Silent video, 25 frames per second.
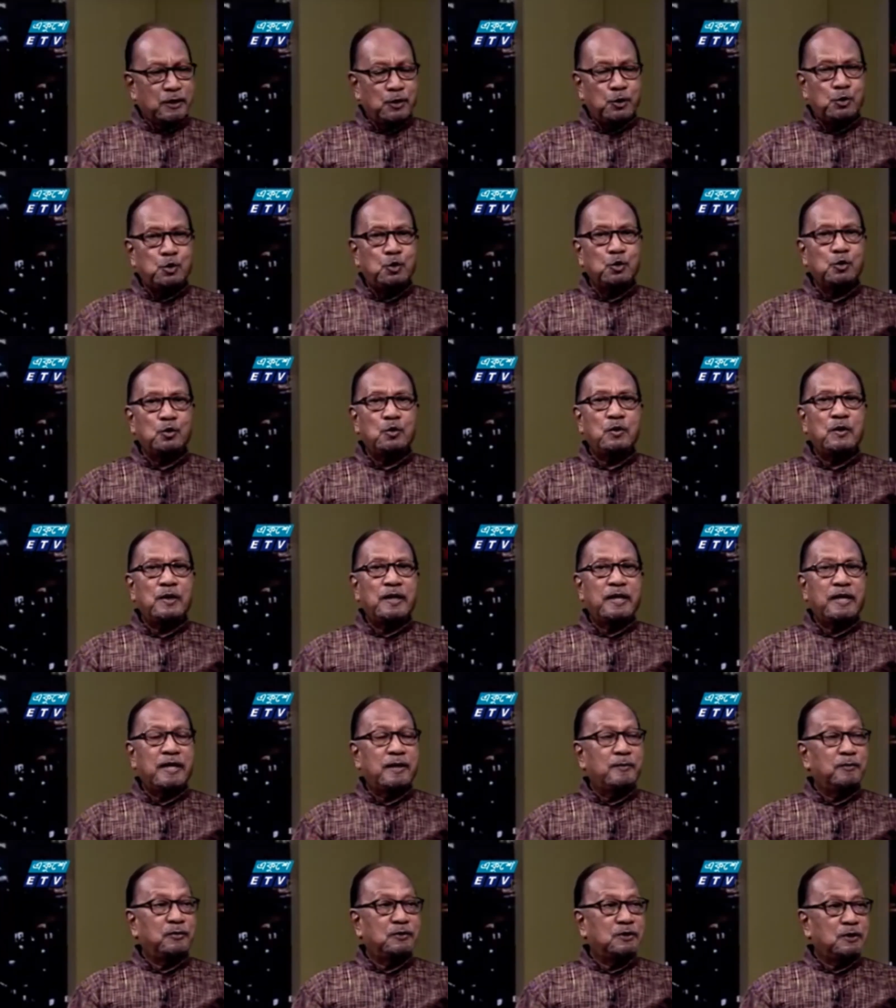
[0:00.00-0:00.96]
কিন্তু
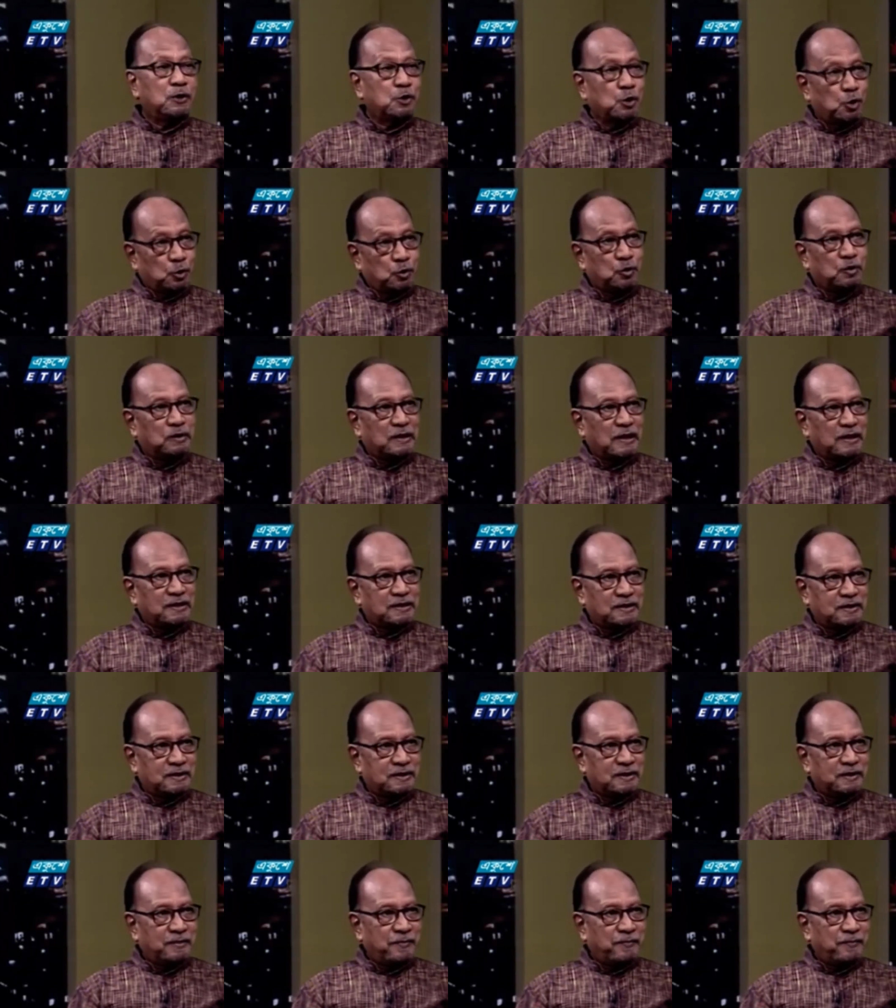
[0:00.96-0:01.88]
এর মধ্যে সত্যতা আছে